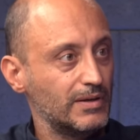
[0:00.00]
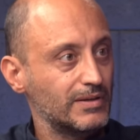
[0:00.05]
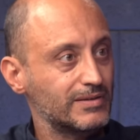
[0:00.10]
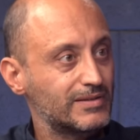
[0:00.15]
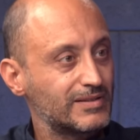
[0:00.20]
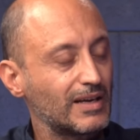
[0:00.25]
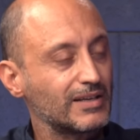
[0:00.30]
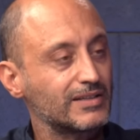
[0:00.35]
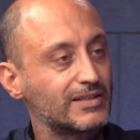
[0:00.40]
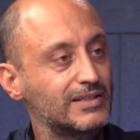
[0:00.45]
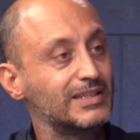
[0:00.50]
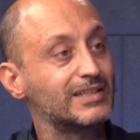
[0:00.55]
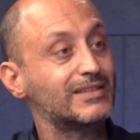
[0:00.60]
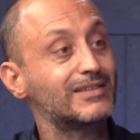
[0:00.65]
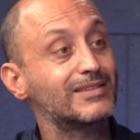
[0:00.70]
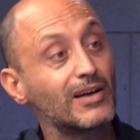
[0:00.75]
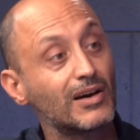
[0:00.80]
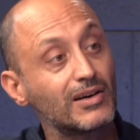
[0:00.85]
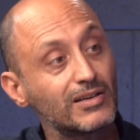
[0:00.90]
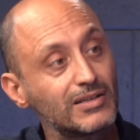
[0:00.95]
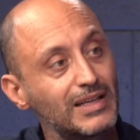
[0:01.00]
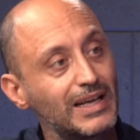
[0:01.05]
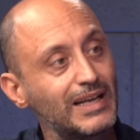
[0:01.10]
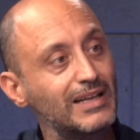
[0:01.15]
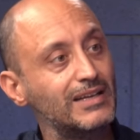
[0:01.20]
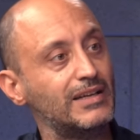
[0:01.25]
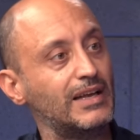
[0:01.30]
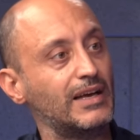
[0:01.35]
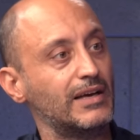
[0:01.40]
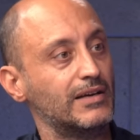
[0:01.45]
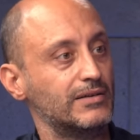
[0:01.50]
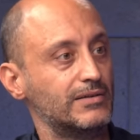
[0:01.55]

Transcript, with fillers: Sanki iktidarın eline